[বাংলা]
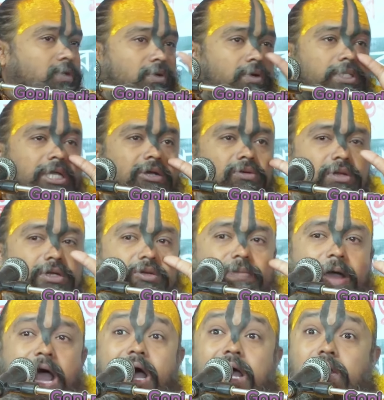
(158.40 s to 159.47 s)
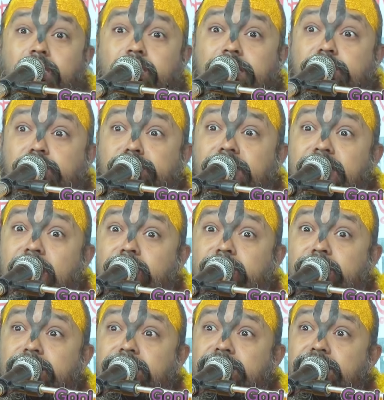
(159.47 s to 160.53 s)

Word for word: কথাগুলো একটু ভালো করে শুনে রাখুন